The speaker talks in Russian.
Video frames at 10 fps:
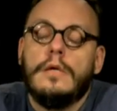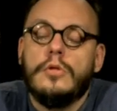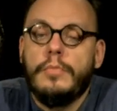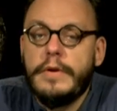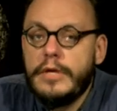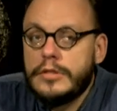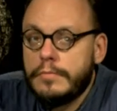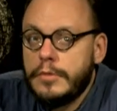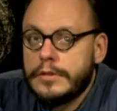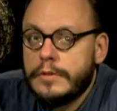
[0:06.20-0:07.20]
Добрый вечер,
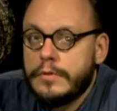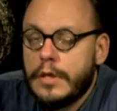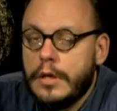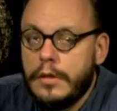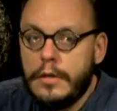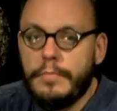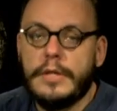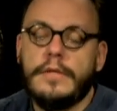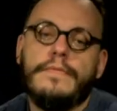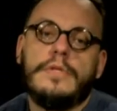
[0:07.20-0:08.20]
меня зовут Кирилл
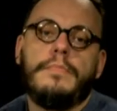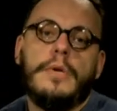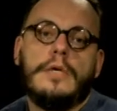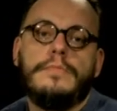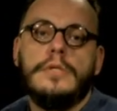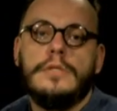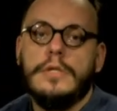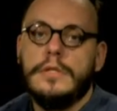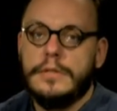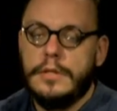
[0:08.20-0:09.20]
Липатов, это проект
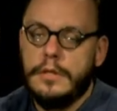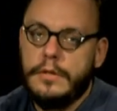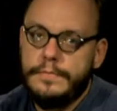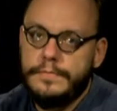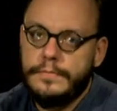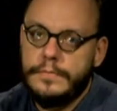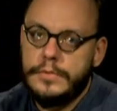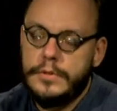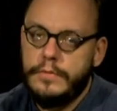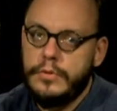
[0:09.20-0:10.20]
«Птичий язык».
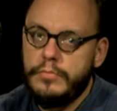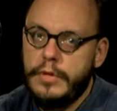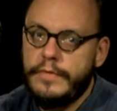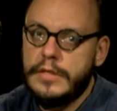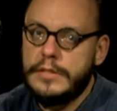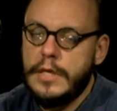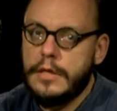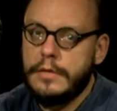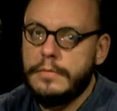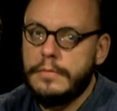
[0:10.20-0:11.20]
Сегодня у меня в
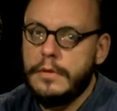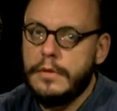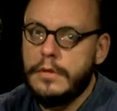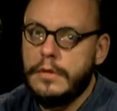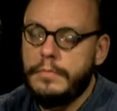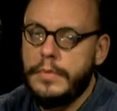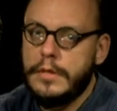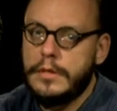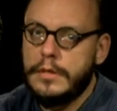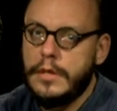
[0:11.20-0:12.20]
гостях э,
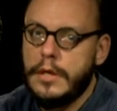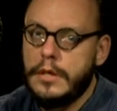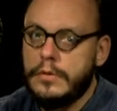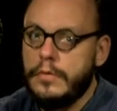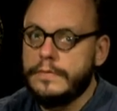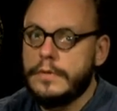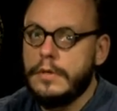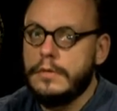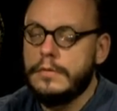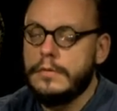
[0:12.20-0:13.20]
поэт Андрей
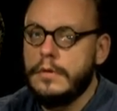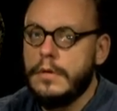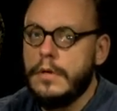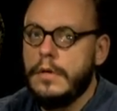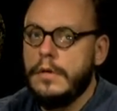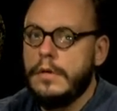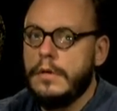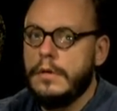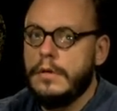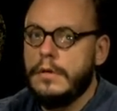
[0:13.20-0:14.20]
Орловский.
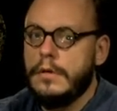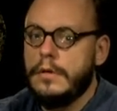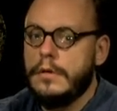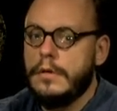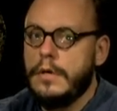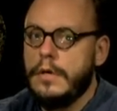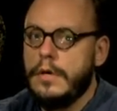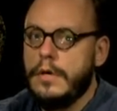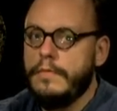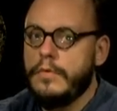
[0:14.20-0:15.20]
А,
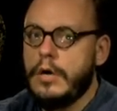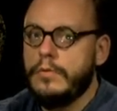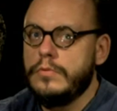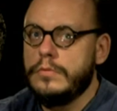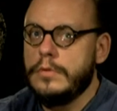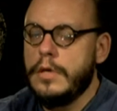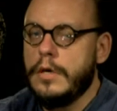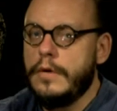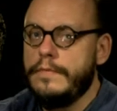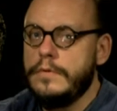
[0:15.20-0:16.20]
а его какую-то
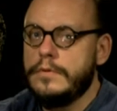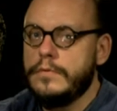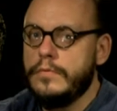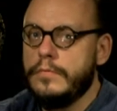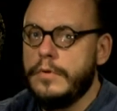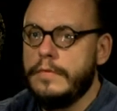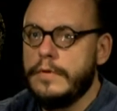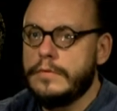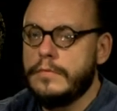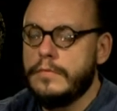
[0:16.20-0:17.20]
географическую
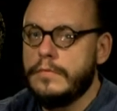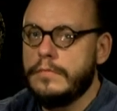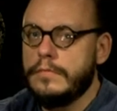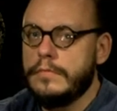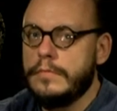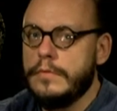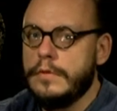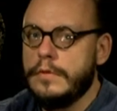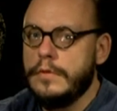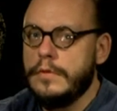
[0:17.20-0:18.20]
привязку
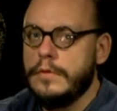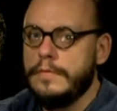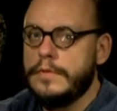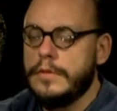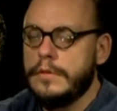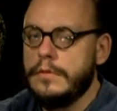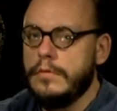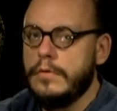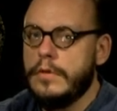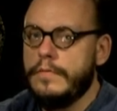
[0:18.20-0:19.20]
и все
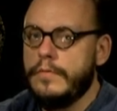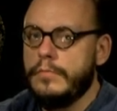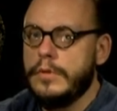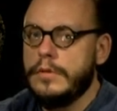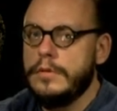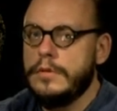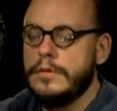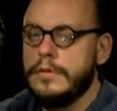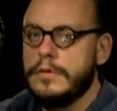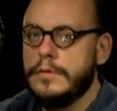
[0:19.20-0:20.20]
другие формы
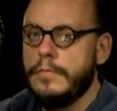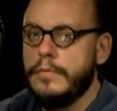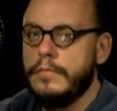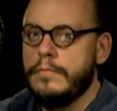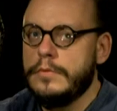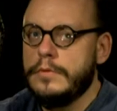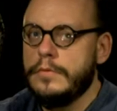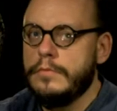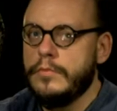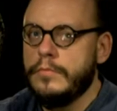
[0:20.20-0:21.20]
идентичности, по-моему,
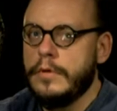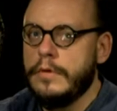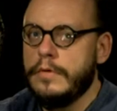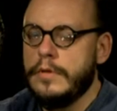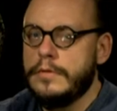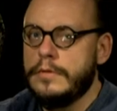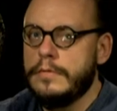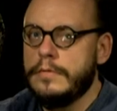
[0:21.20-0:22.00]
сегодня будем говорить